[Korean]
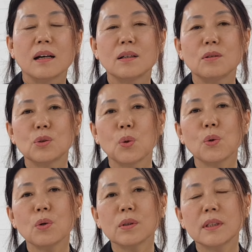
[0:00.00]
그리고
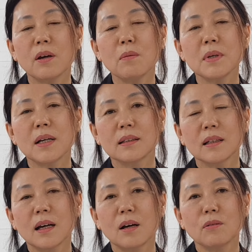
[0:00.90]
조격
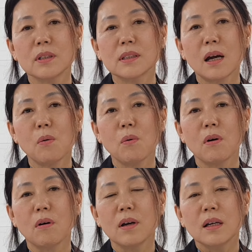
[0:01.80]
체험이라든가 우리
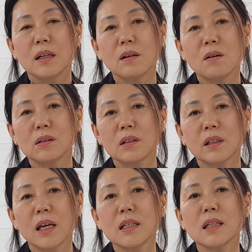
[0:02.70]
샤워 이런 것들을
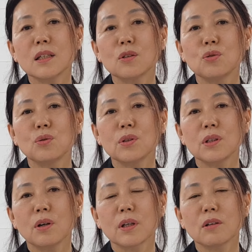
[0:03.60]
굉장히
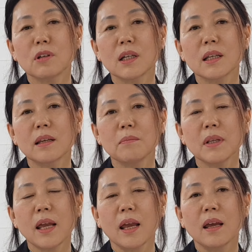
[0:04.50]
중요시 여기고 있기
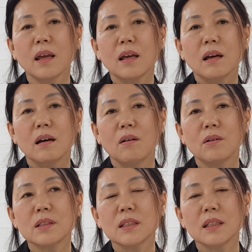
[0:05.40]
때문에 어,
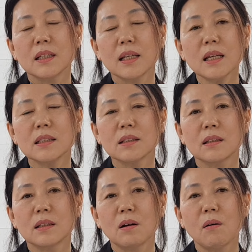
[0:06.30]
어르신들이
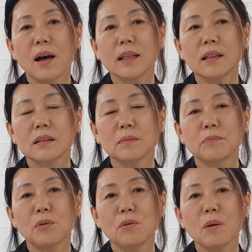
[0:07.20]
이제 그러한 이제
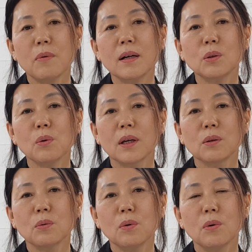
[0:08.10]
프로그램
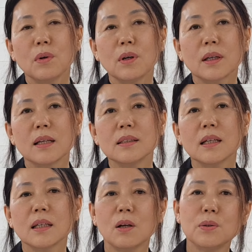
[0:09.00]
활동에도
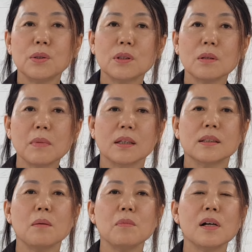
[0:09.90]
굉장히
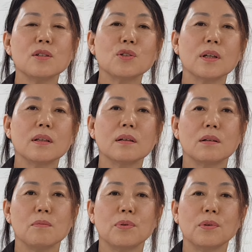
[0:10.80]
열심히 참여할 수 있는
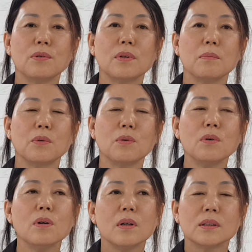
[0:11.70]
그런
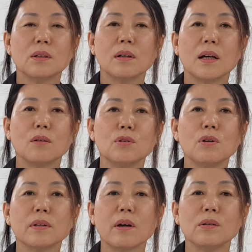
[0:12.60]
프로그램으로 저희가
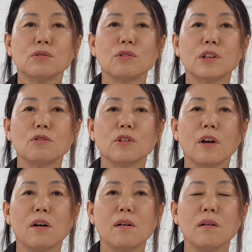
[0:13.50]
운영되어지고
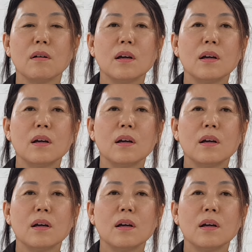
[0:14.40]
있고요.